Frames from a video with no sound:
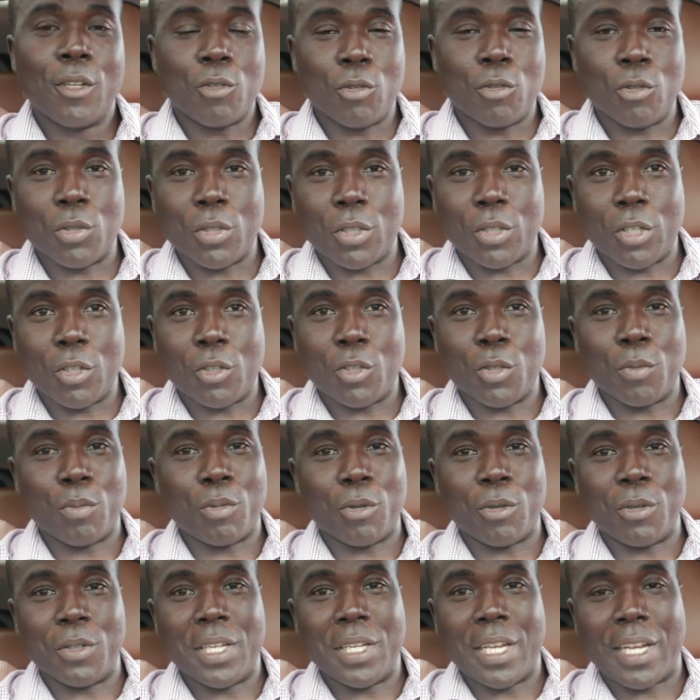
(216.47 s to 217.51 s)
tout ce que tu
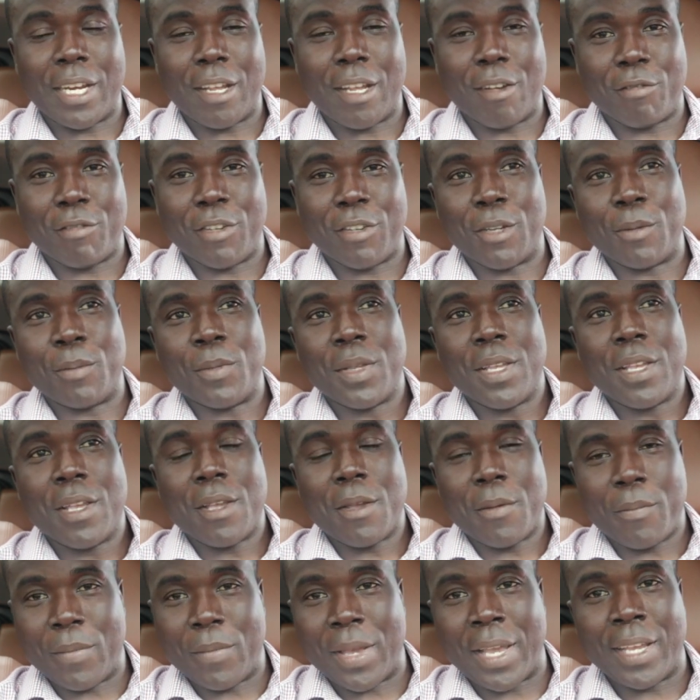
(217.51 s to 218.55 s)
produis à la ferme,
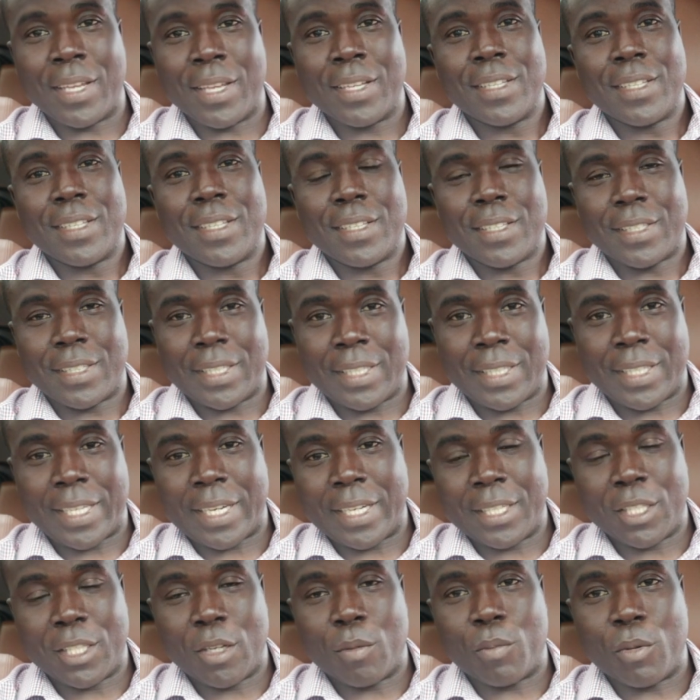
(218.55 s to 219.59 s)
mais c'est
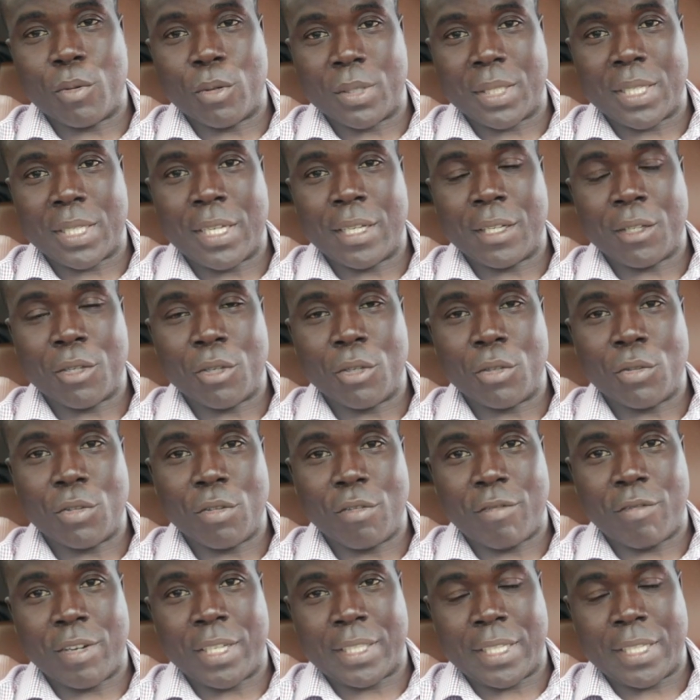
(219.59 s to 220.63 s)
très important que
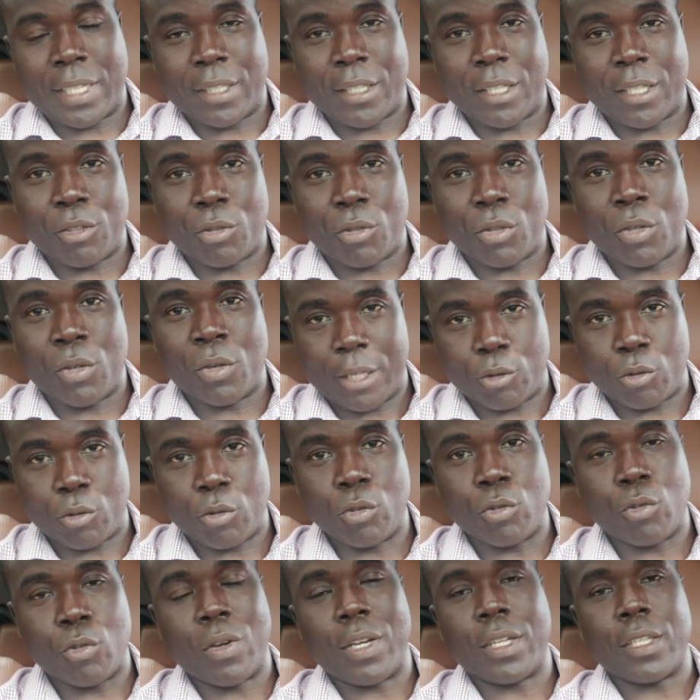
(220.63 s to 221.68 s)
tu fasses attention.
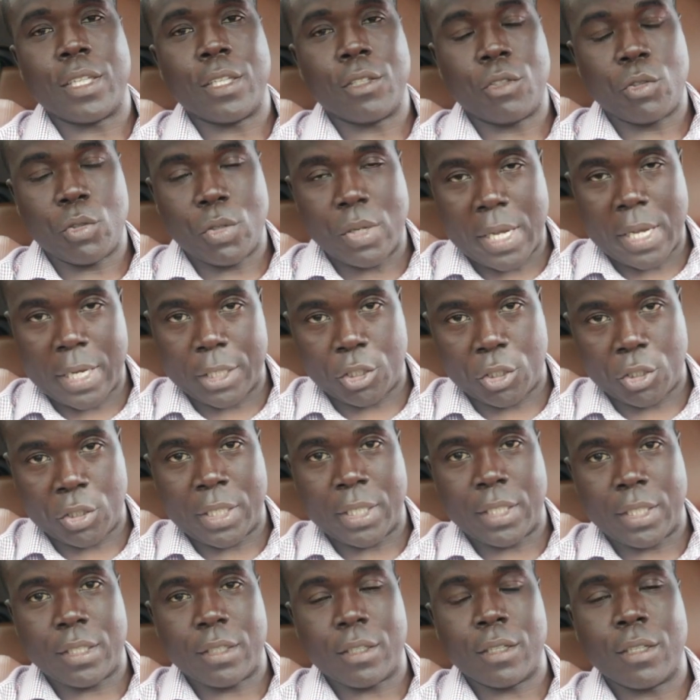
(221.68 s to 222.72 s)
Assure-toi que tu
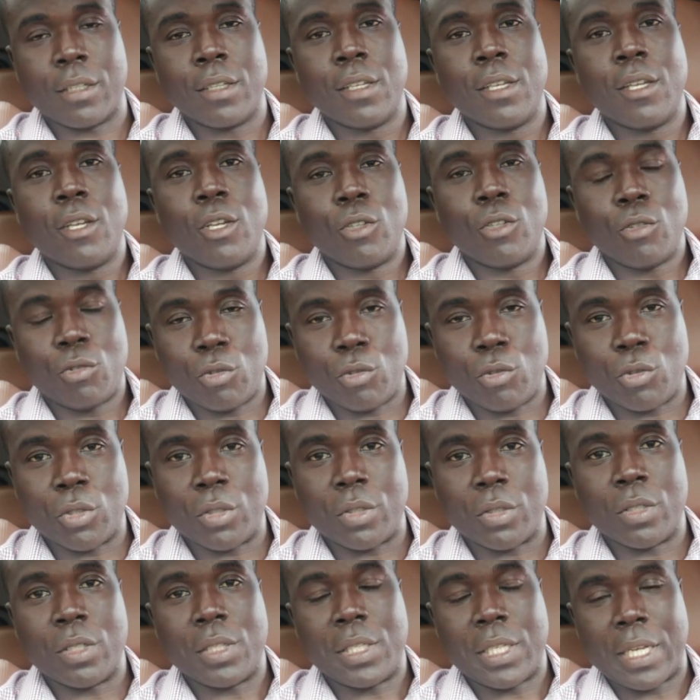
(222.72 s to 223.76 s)
achètes tout ce
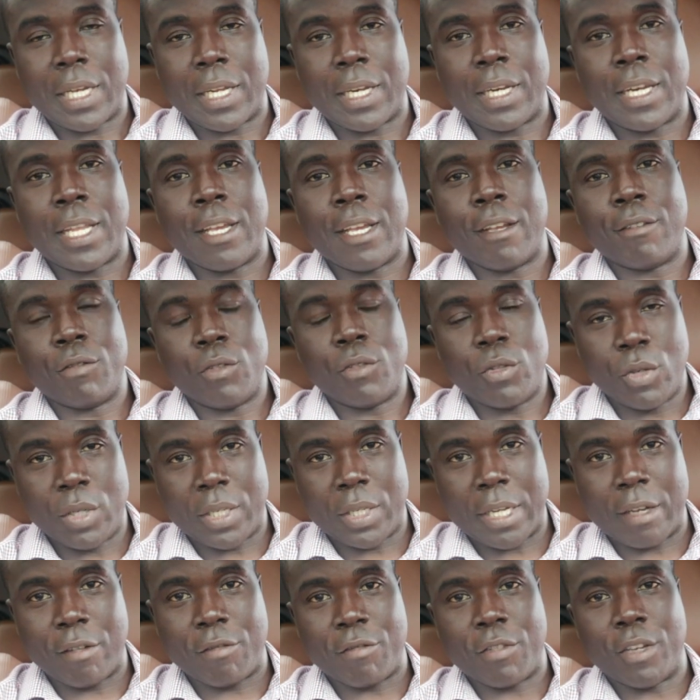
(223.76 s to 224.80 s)
que tu enlèves de
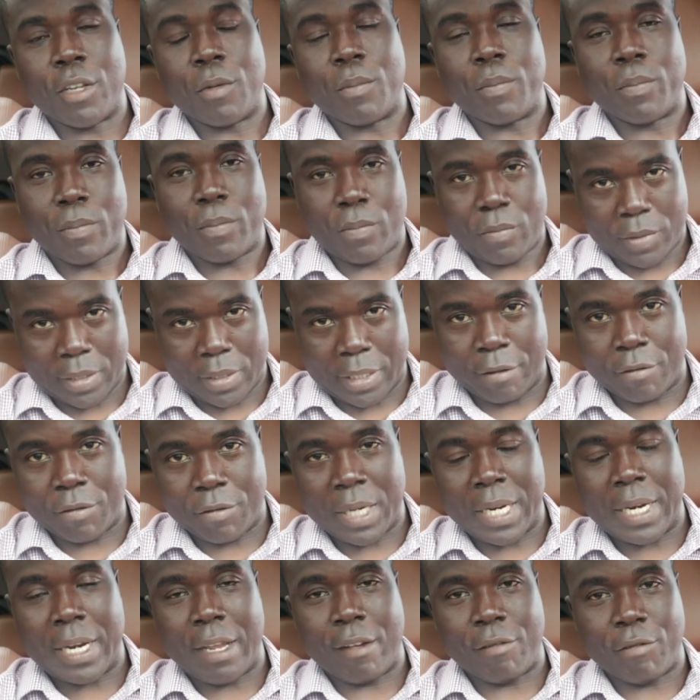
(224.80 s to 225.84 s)
ta ferme. C'est
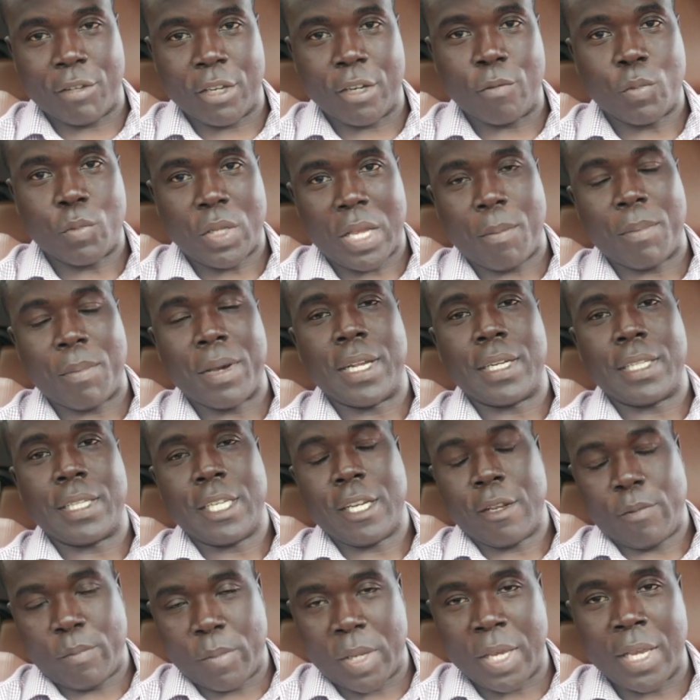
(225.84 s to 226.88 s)
vrai, la ferme
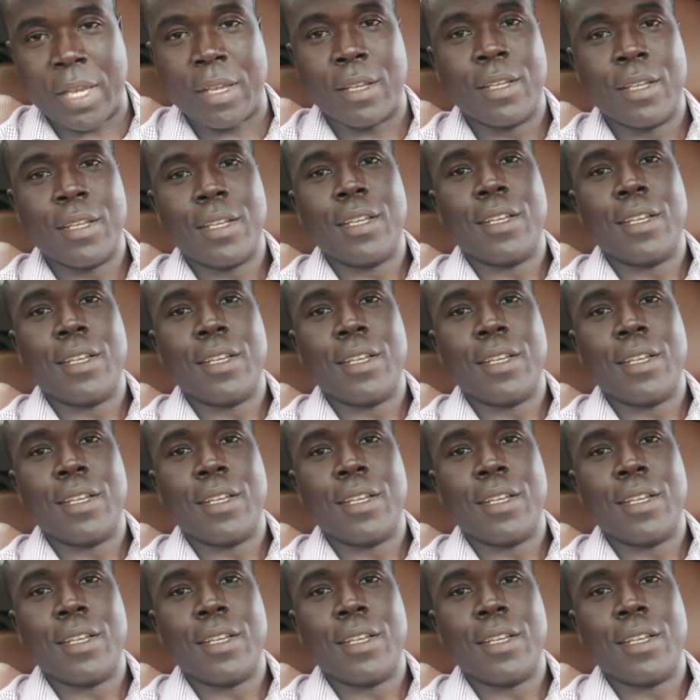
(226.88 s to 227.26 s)
t'appartient, mais